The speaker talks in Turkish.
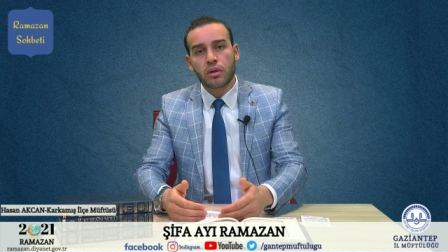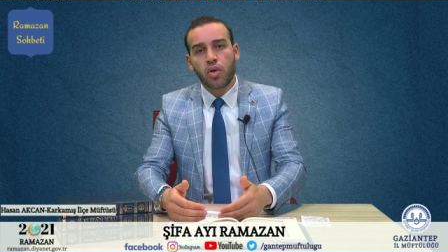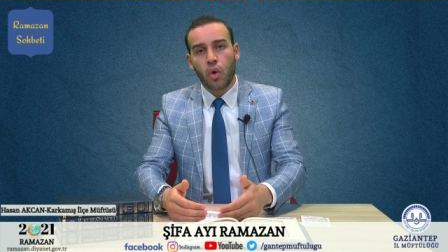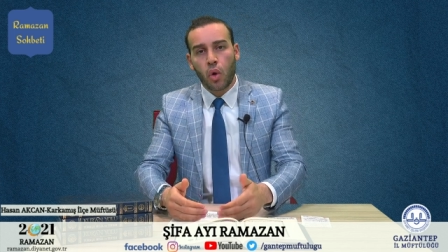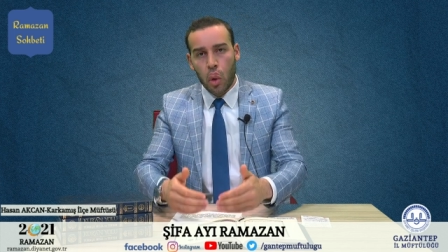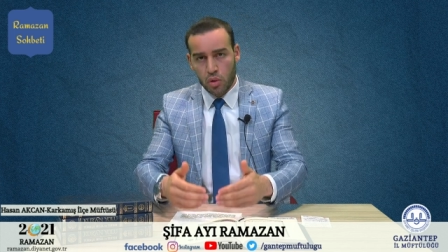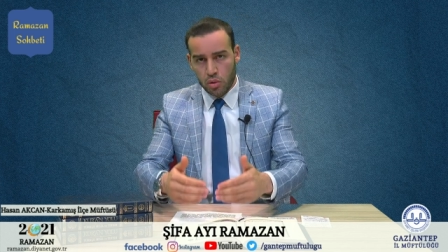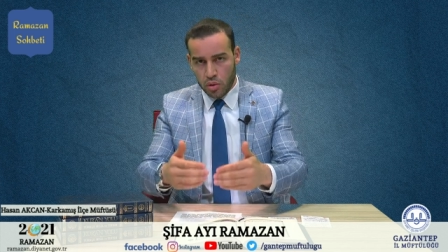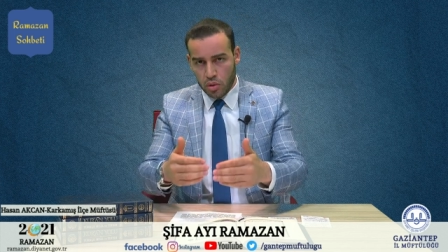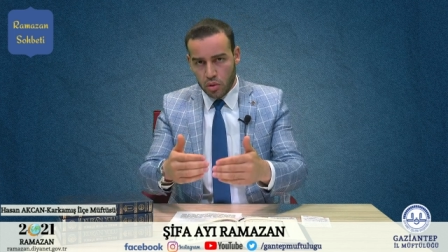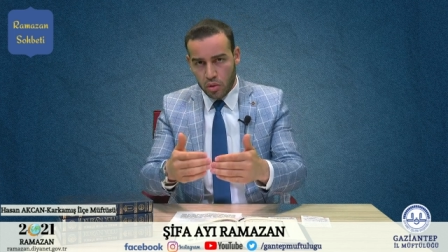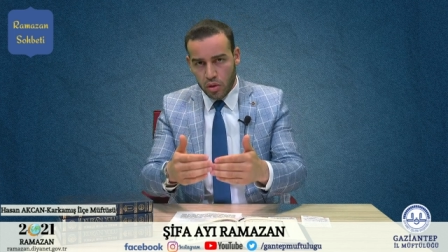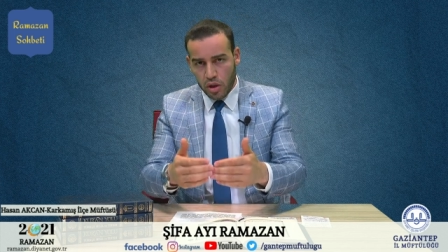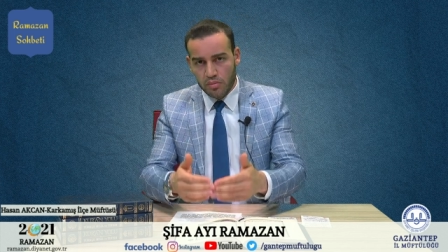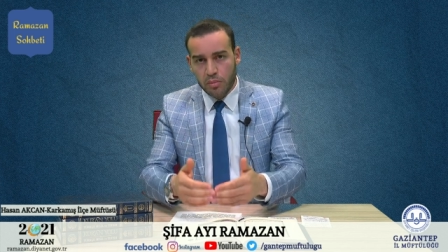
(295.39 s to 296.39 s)
orduyu
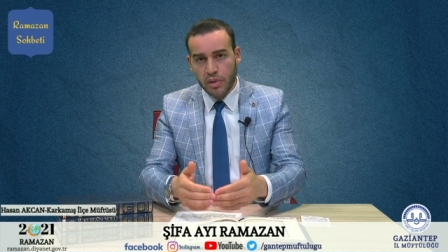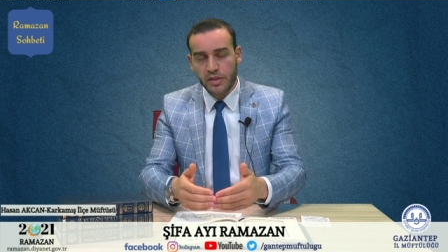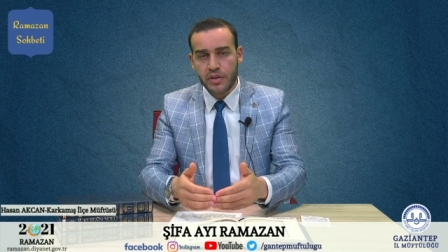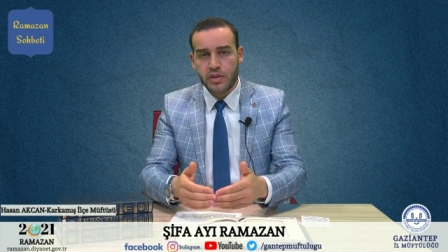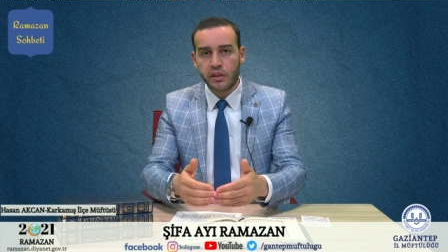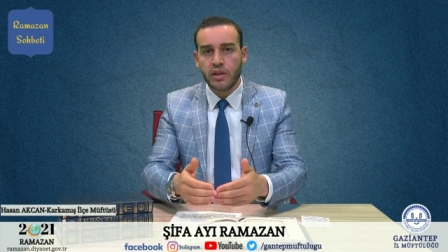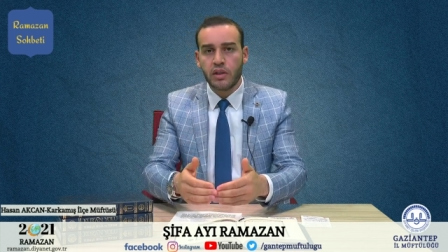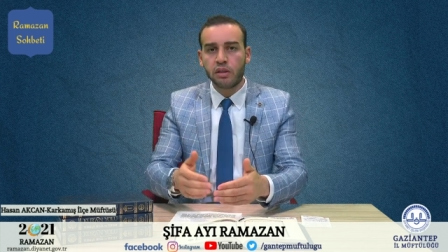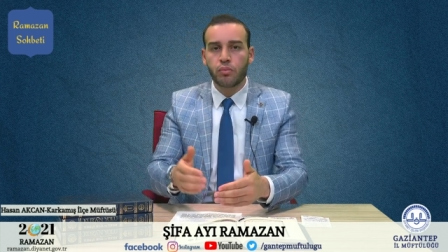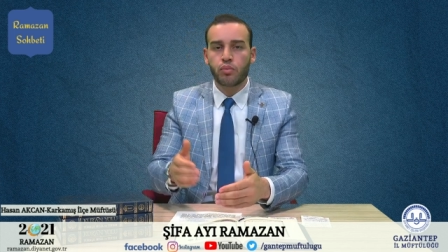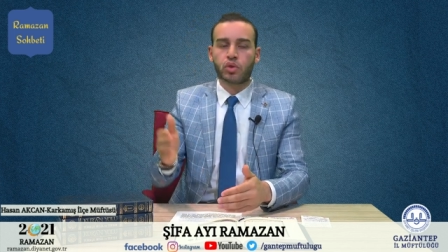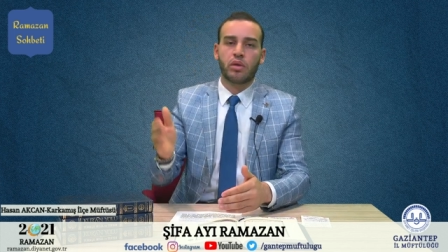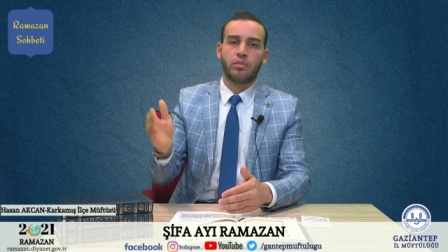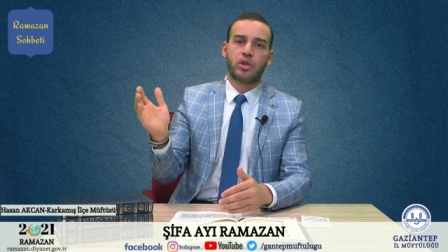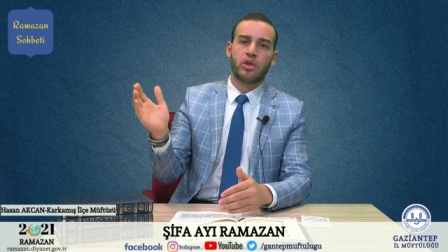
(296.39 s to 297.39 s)
donatmak için. Bu
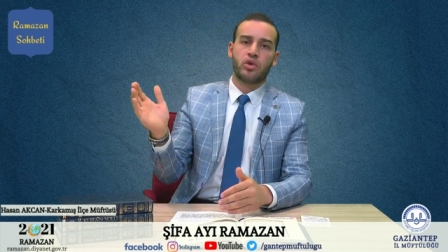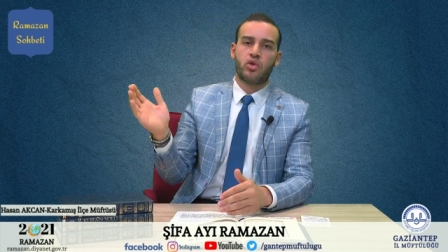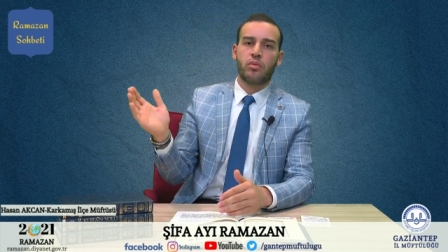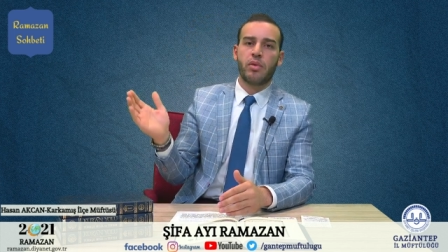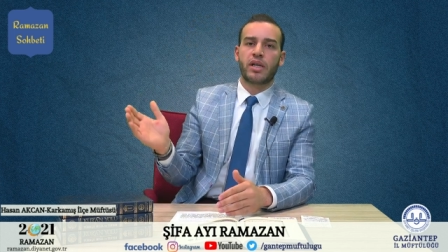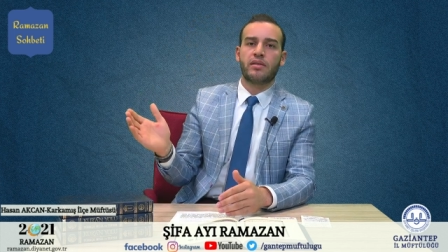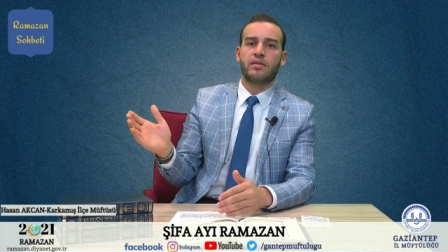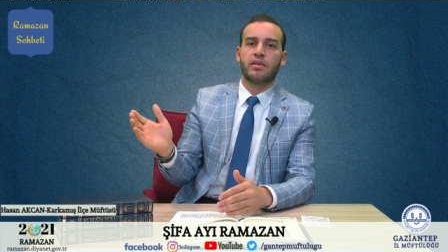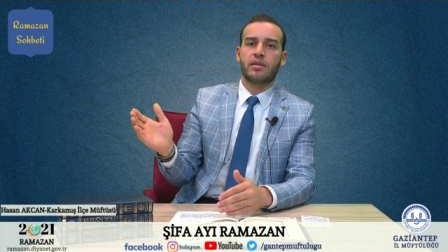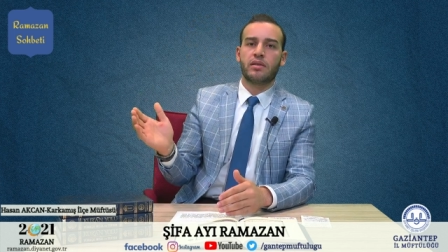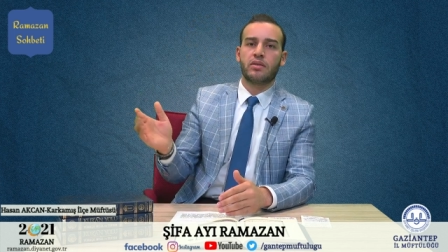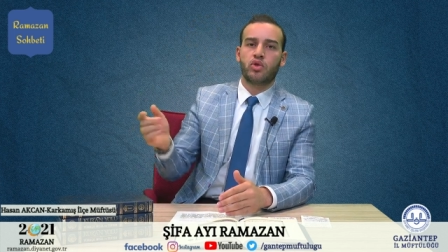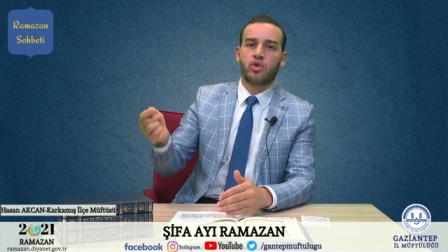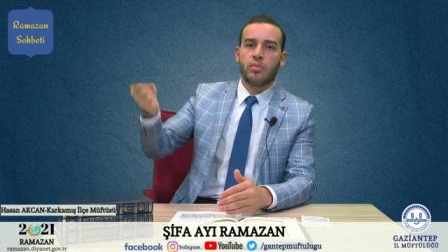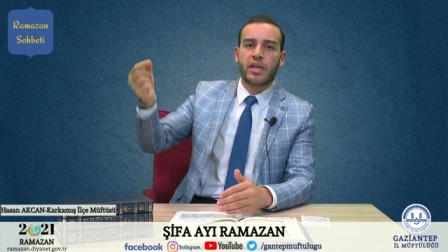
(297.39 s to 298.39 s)
da bir cömerttir.
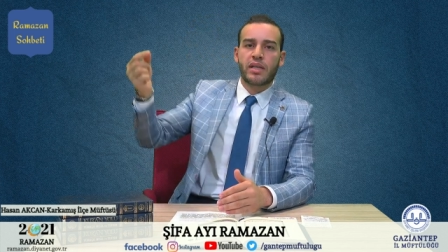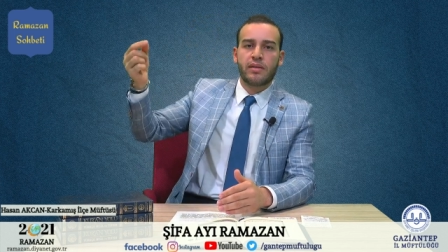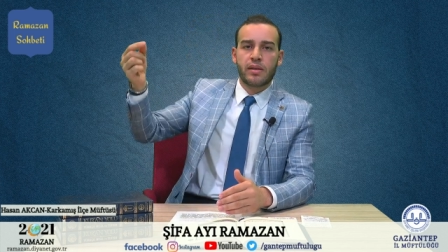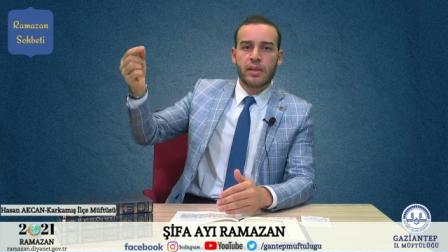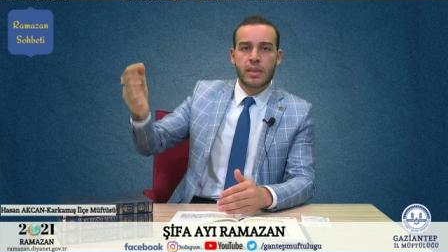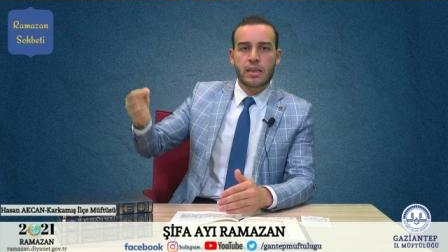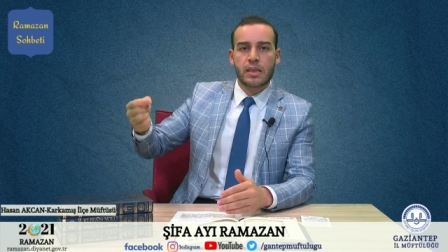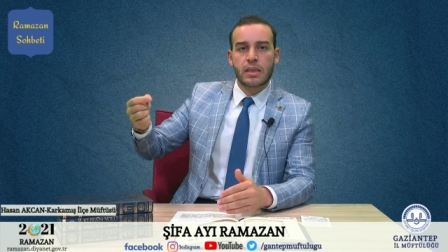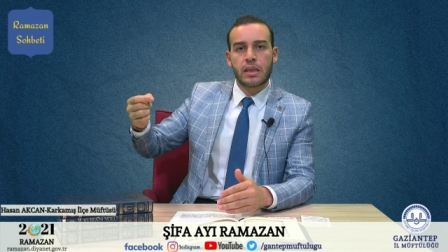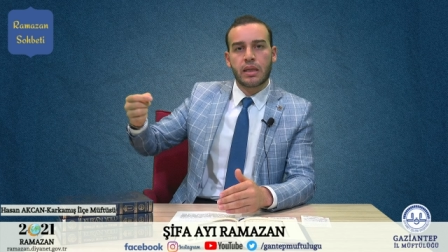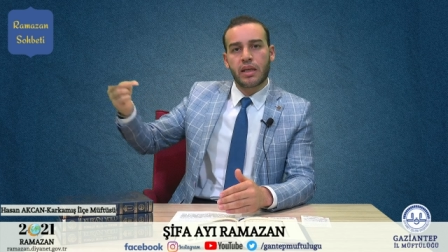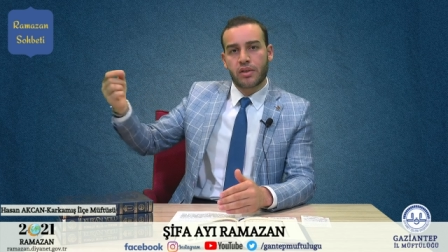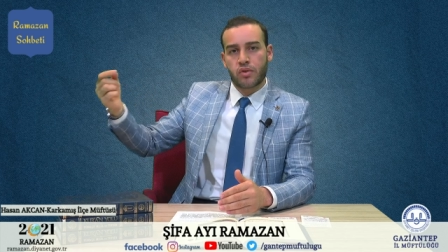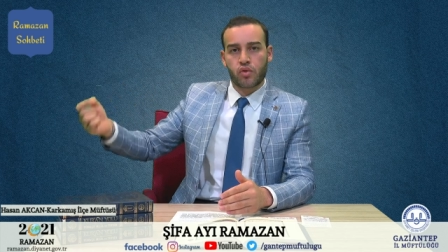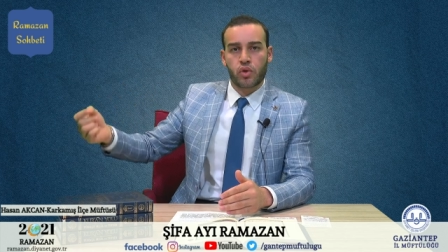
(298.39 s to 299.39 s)
Cömert listesine
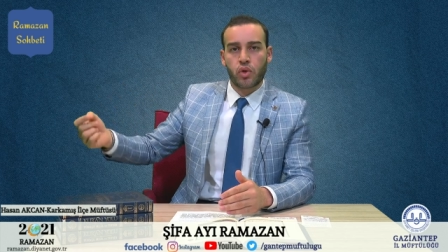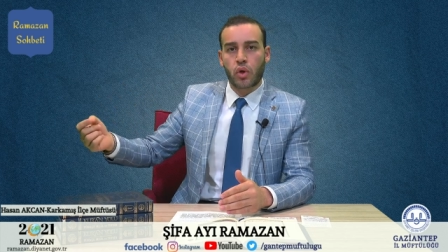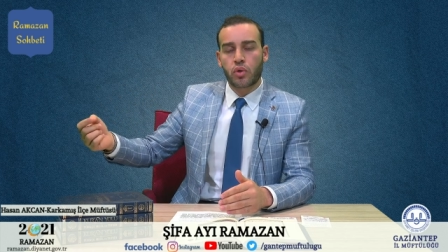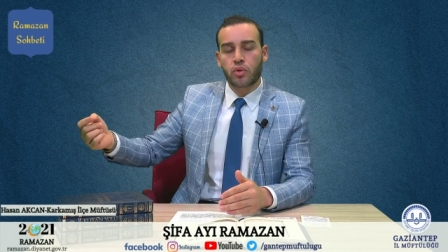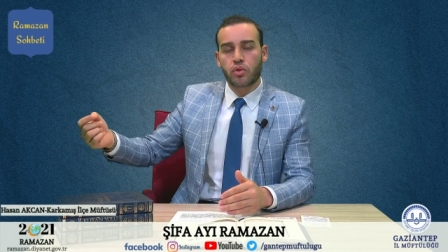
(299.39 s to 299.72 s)
yazılıyor.